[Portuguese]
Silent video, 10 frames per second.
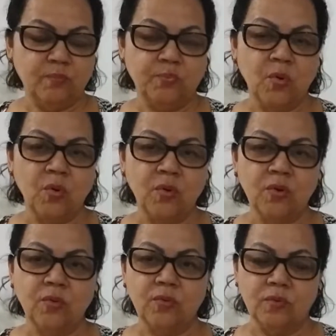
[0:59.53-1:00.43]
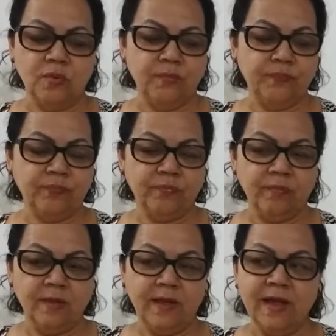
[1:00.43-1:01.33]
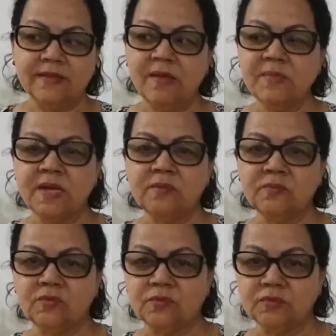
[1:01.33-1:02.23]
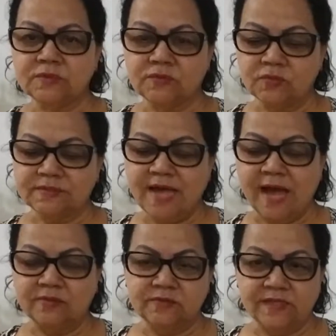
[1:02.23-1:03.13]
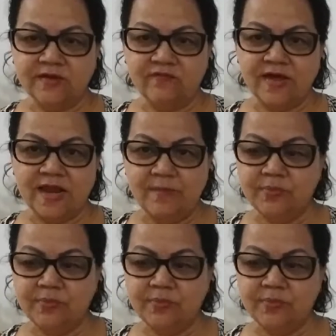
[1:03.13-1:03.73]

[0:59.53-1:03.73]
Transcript: porco, até mesmo os, os gados, levar lá